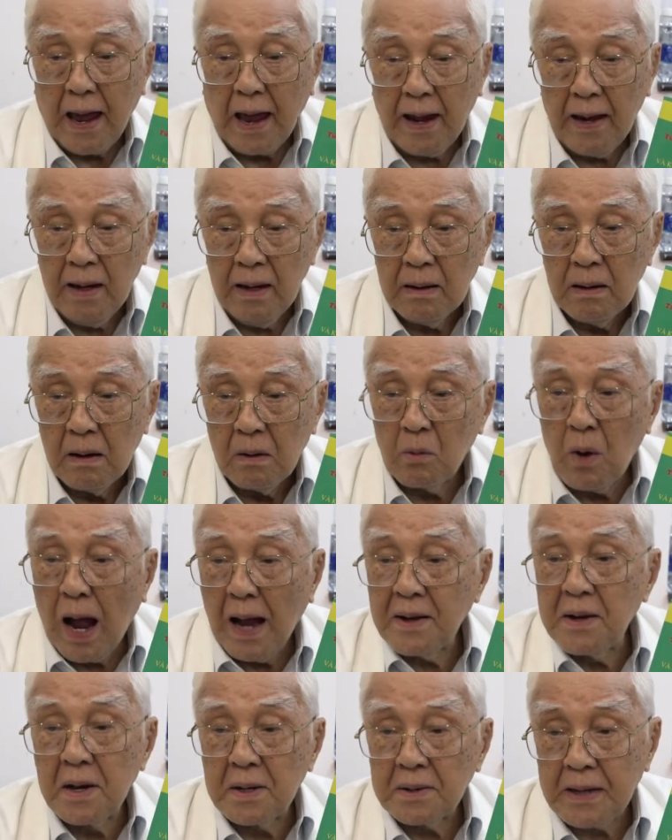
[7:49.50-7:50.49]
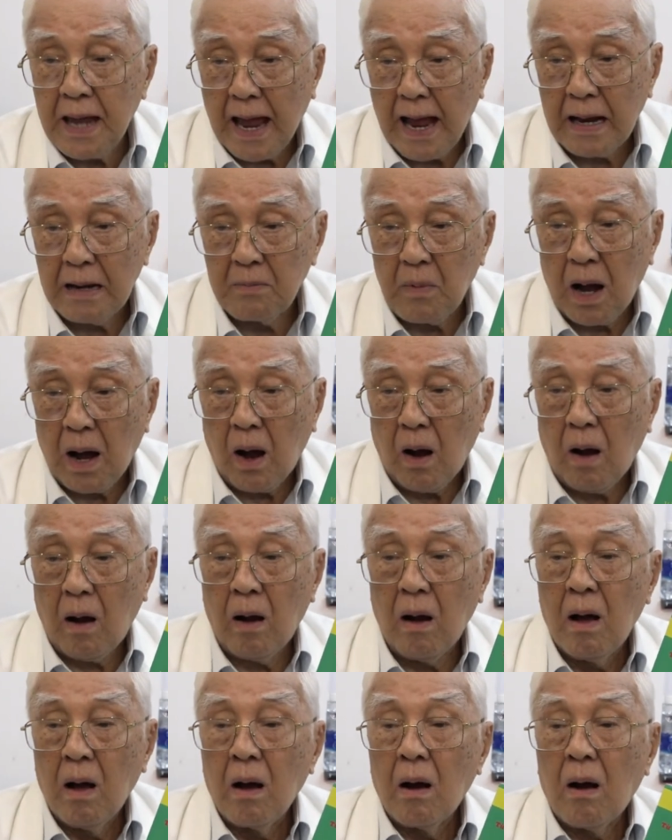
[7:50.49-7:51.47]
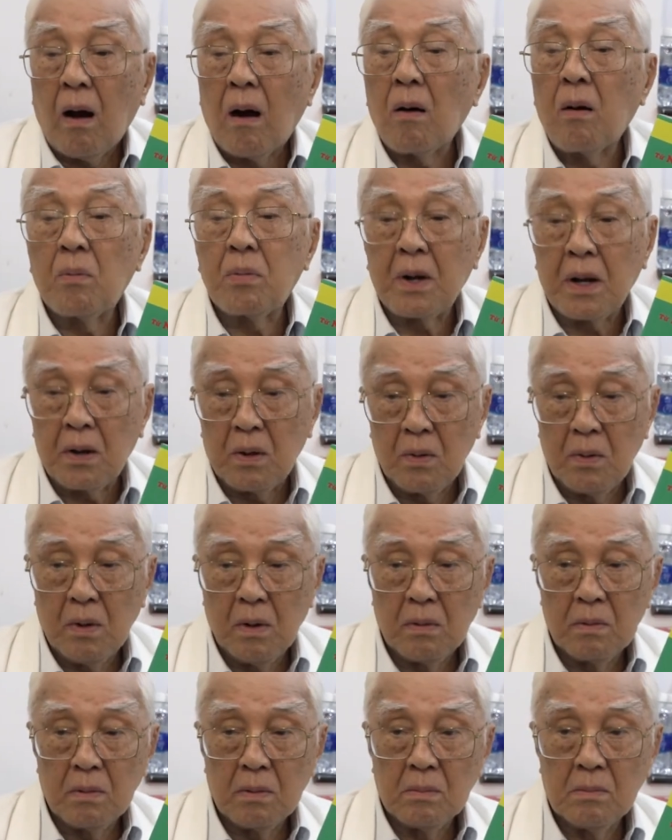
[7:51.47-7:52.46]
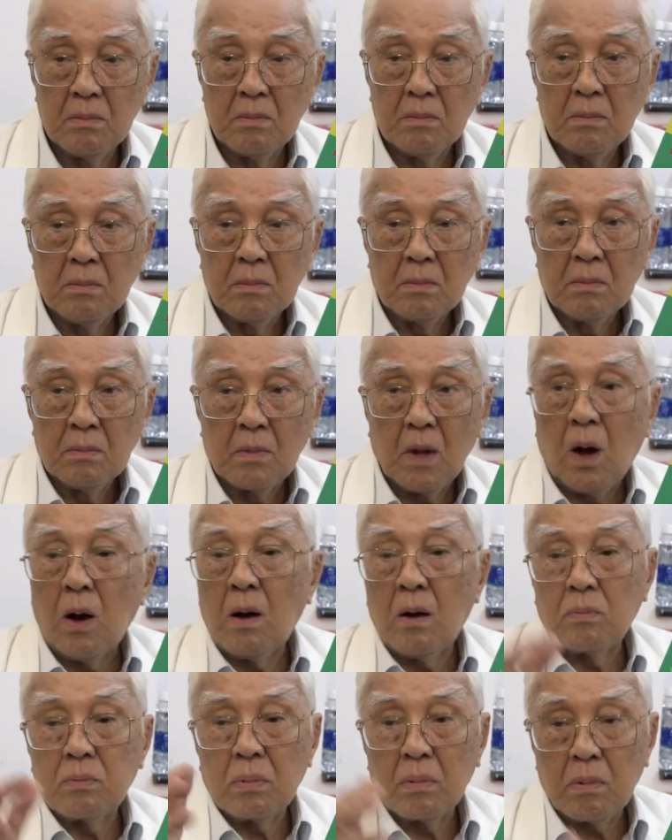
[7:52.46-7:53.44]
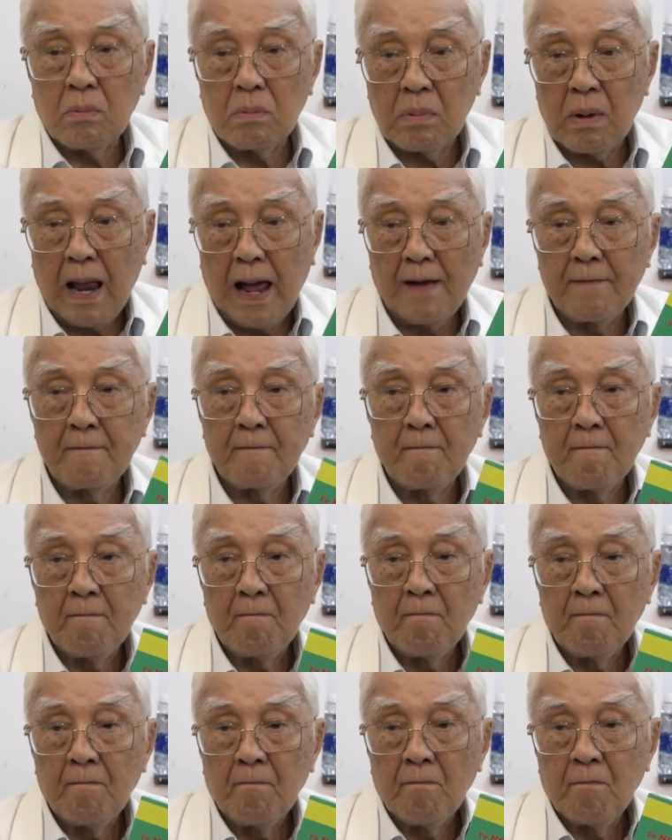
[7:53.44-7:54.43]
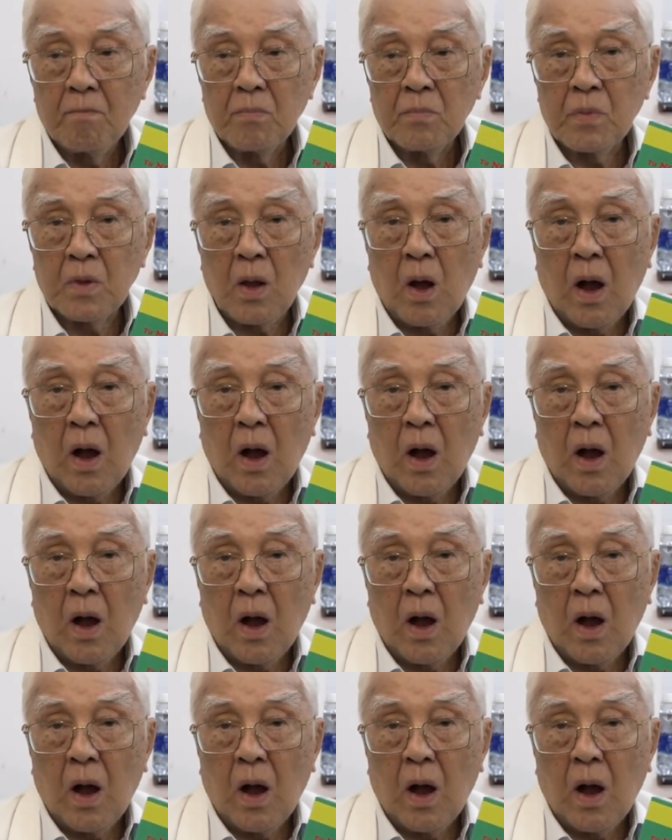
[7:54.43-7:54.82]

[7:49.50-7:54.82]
trong sách, người đọc có thể chép để chữa bệnh cho gia đình hoặc bà con lối xóm vì sách viết